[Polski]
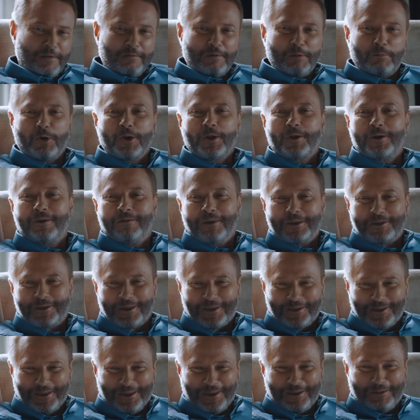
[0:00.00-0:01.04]
Wypolerować, tak
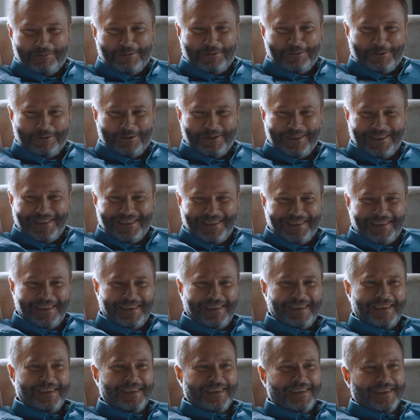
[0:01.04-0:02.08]
dziadek mówił.
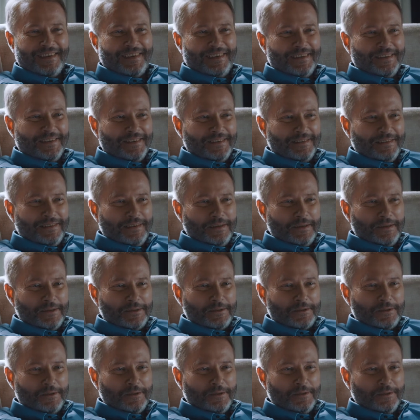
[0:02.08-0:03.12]
No ale
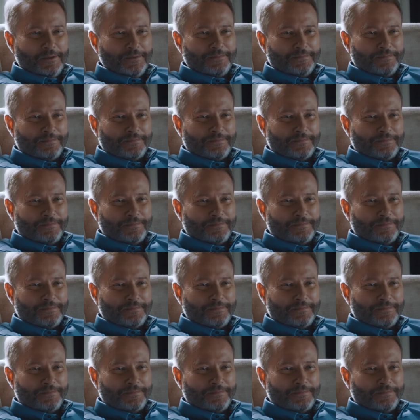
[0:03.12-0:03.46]
co, no.